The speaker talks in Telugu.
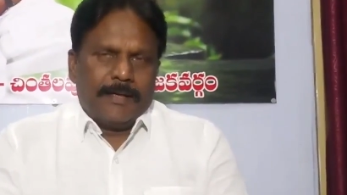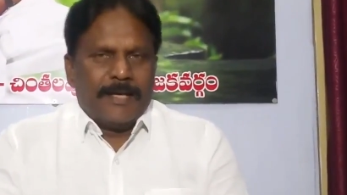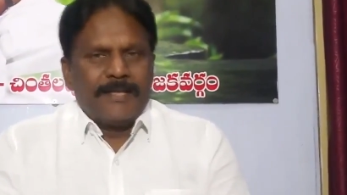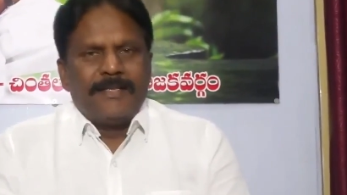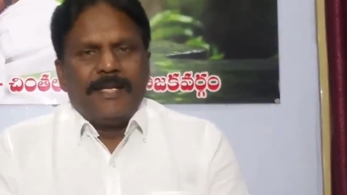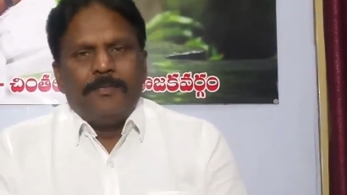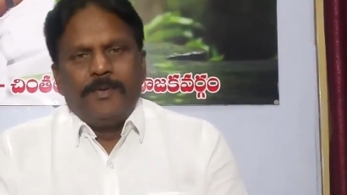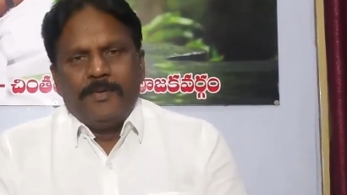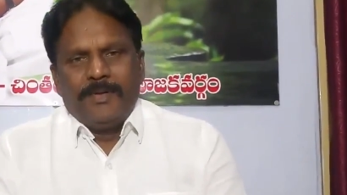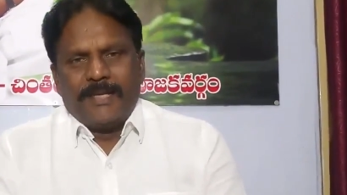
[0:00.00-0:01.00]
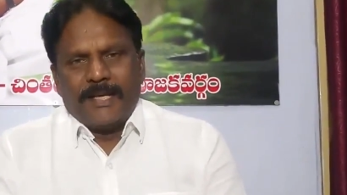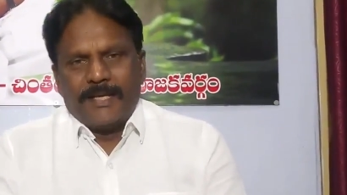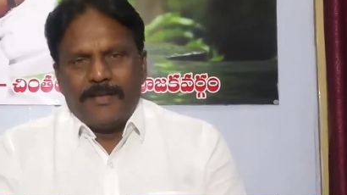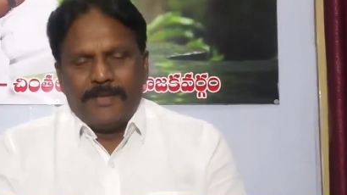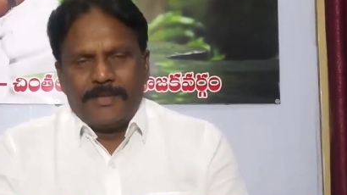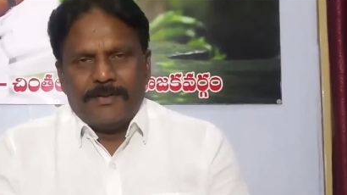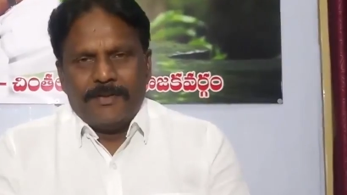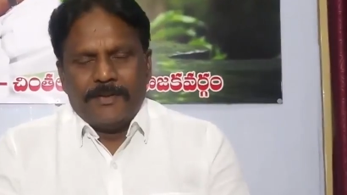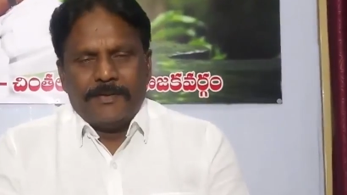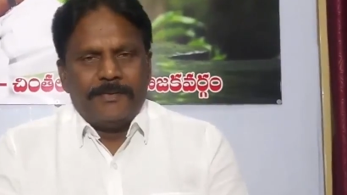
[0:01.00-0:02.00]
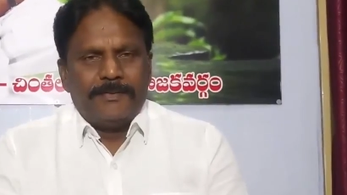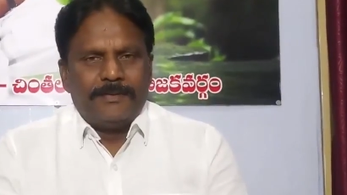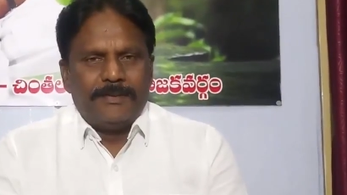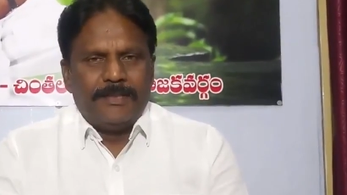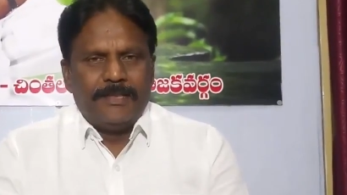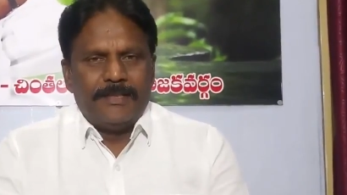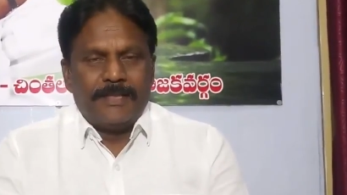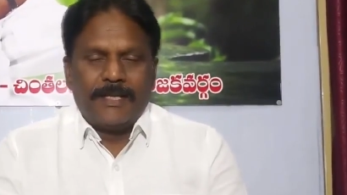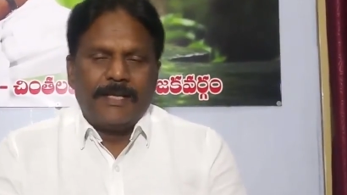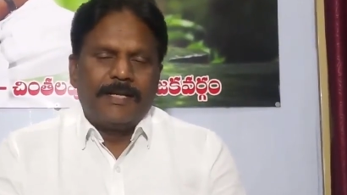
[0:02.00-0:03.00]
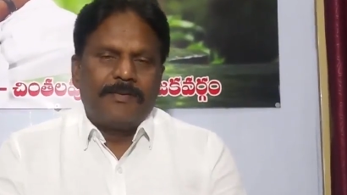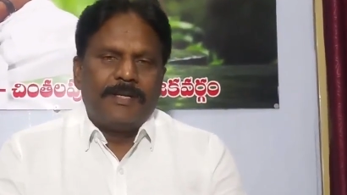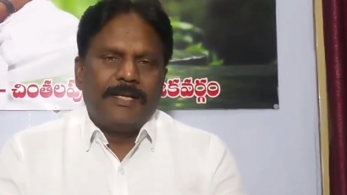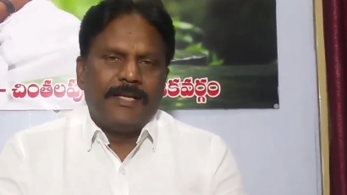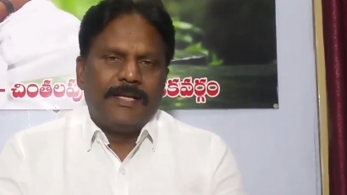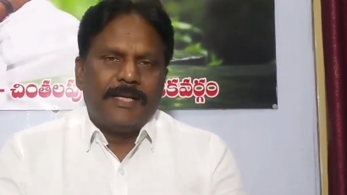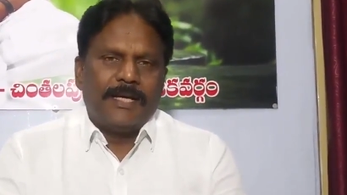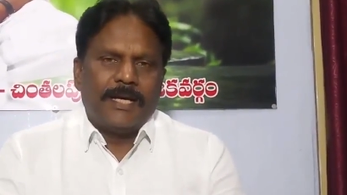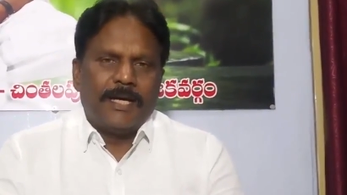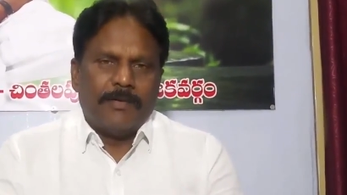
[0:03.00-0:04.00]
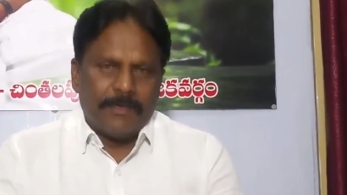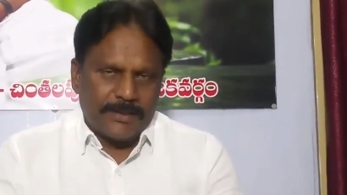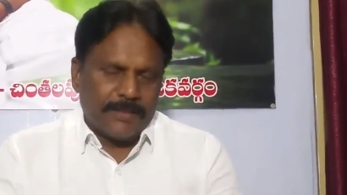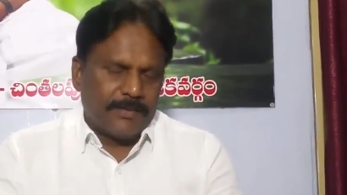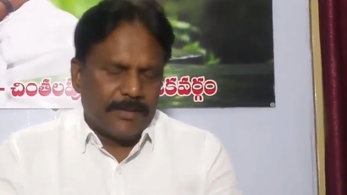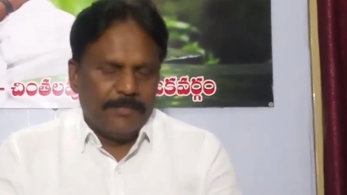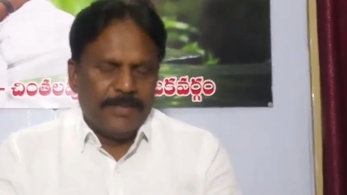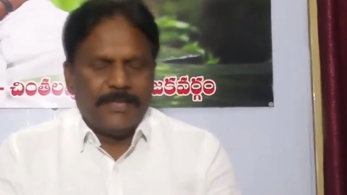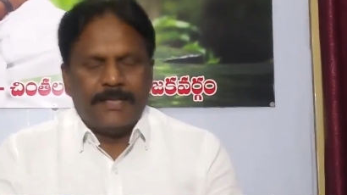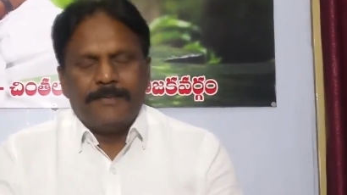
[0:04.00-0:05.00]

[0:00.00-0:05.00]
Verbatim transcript: రాజధాని భూముల సేకరణ విషయంలో జరిగినటువంటి అవకతవకల మీద